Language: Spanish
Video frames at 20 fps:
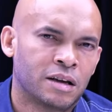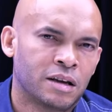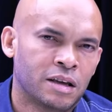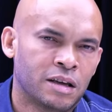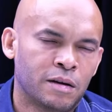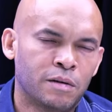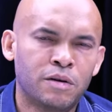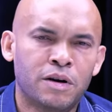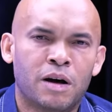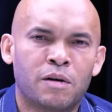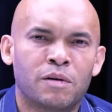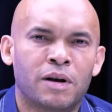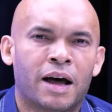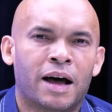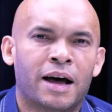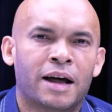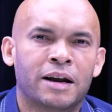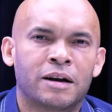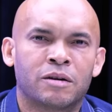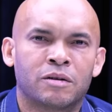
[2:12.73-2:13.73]
y vamos a
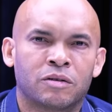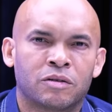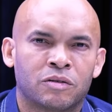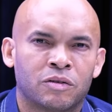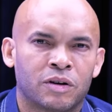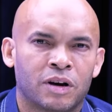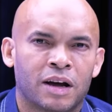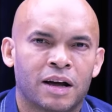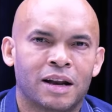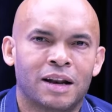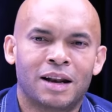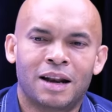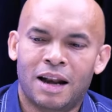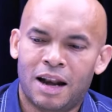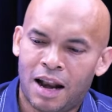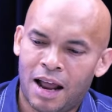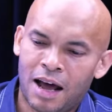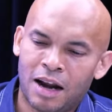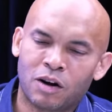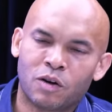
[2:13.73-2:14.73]
hablar con él
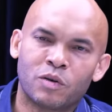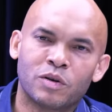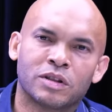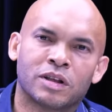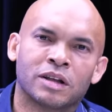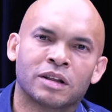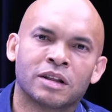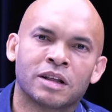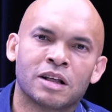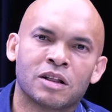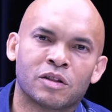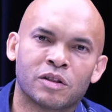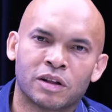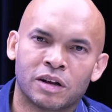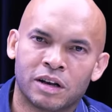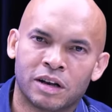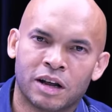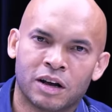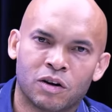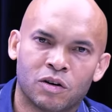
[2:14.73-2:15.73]
largo y tendido
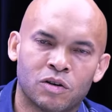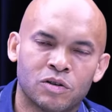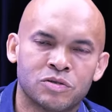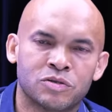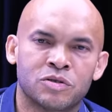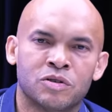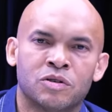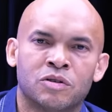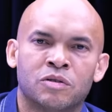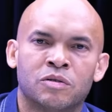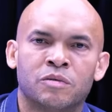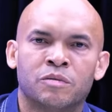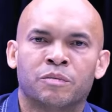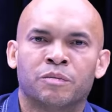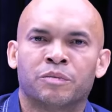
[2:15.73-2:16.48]
del negocio